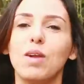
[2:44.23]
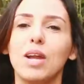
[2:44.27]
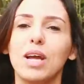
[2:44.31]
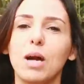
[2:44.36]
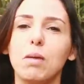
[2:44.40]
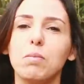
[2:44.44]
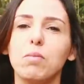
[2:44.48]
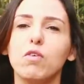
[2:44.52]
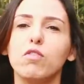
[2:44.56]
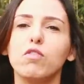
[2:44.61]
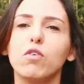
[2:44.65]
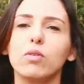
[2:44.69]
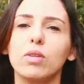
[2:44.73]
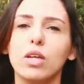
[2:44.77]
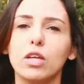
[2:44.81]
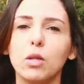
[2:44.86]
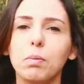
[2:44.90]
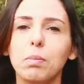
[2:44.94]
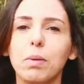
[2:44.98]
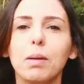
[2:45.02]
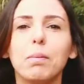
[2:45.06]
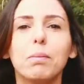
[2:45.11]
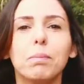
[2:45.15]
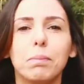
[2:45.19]
ele acabou
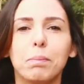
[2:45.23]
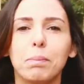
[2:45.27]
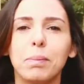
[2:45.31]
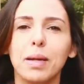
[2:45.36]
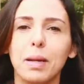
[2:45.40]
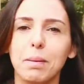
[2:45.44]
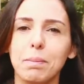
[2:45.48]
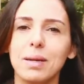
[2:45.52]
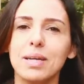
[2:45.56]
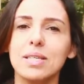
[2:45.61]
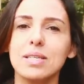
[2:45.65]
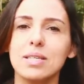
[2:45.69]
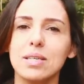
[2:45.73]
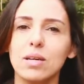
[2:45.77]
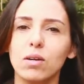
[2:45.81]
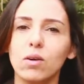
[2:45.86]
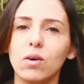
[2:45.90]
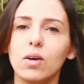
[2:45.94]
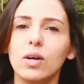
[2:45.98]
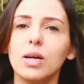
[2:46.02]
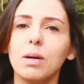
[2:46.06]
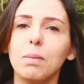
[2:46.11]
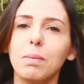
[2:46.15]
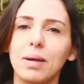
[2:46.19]
voltando para
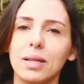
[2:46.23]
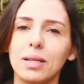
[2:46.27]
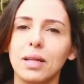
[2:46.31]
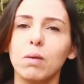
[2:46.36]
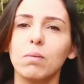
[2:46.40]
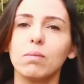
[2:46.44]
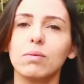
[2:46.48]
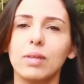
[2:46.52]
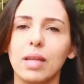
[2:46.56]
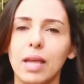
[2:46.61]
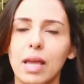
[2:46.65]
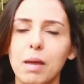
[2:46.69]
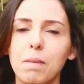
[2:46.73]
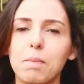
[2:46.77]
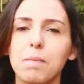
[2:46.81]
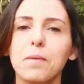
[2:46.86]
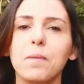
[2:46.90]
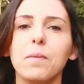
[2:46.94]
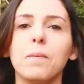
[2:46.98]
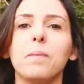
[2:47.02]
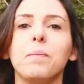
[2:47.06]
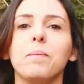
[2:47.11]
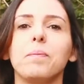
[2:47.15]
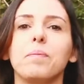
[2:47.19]
Barcelona para dar um
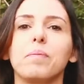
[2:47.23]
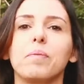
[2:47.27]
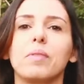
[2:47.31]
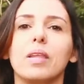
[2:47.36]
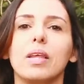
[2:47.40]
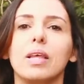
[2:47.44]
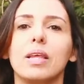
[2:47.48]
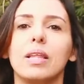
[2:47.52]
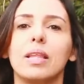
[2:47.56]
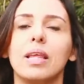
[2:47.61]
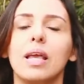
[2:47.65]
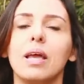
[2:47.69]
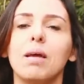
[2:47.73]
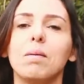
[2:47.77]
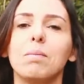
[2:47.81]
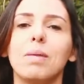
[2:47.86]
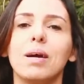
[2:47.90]
tempo né?